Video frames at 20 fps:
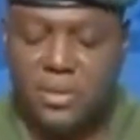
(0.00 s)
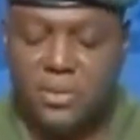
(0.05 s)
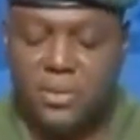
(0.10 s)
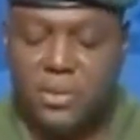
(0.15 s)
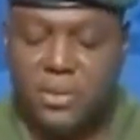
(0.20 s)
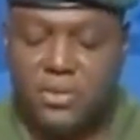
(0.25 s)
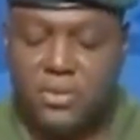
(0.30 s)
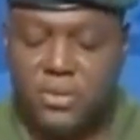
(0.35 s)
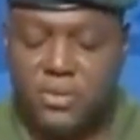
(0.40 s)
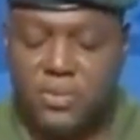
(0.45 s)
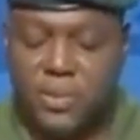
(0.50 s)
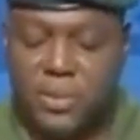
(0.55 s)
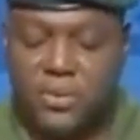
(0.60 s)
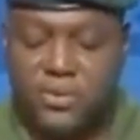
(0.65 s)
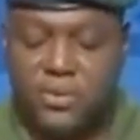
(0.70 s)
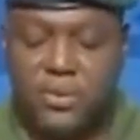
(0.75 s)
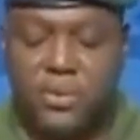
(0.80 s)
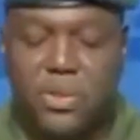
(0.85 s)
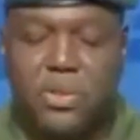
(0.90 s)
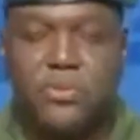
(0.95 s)
de la
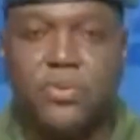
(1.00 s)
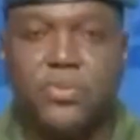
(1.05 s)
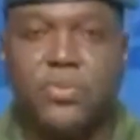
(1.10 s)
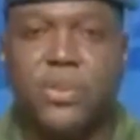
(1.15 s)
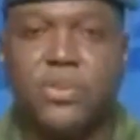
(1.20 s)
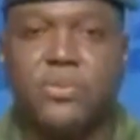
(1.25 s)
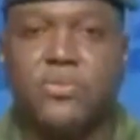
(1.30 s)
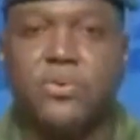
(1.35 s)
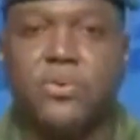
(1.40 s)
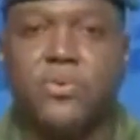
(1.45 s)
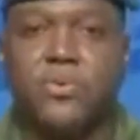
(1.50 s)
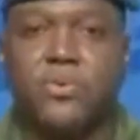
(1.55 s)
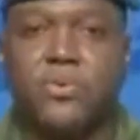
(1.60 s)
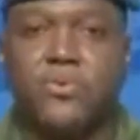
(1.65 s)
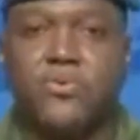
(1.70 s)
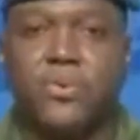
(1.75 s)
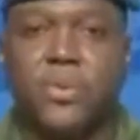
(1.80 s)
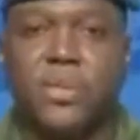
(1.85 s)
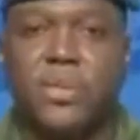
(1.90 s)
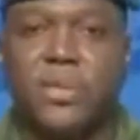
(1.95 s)
suspension des opérations
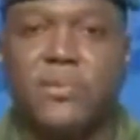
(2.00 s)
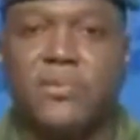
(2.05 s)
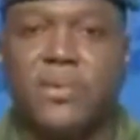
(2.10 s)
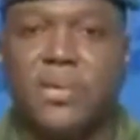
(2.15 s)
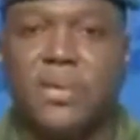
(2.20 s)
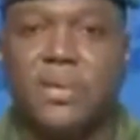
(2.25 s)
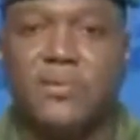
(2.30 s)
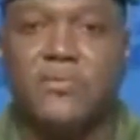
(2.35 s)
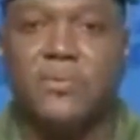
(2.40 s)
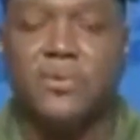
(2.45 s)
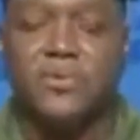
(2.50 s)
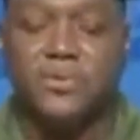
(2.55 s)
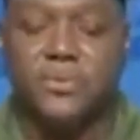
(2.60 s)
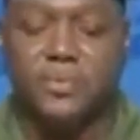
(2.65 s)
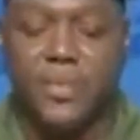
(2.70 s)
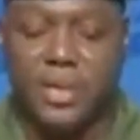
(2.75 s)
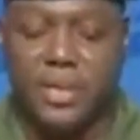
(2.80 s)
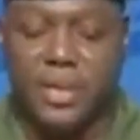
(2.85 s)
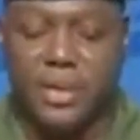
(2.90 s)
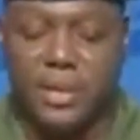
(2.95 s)
conjointes avec les forces
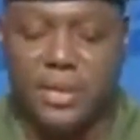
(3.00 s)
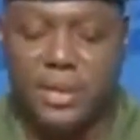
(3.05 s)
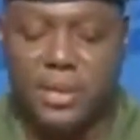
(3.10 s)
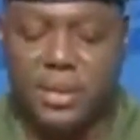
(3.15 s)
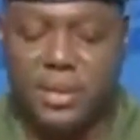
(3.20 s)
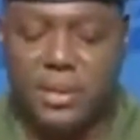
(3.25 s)
maliennes